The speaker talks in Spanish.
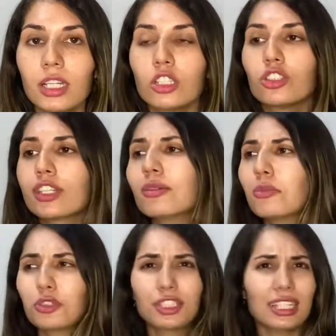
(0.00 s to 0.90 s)
Yo tengo
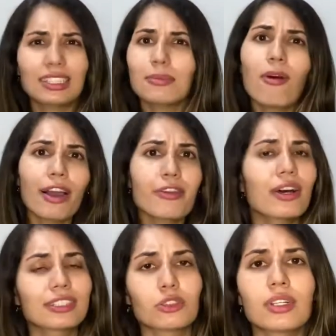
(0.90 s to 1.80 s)
muchísimos años
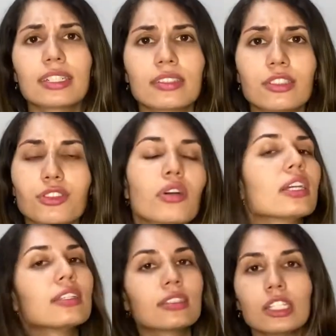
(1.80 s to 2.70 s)
haciendo ejercicio
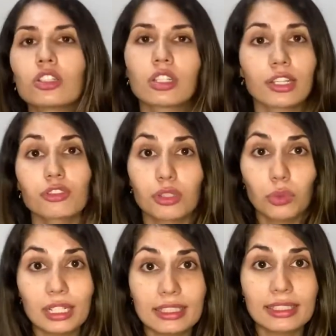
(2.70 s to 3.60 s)
y sigo teniendo
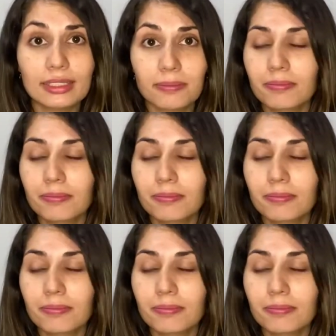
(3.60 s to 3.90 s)
celulitis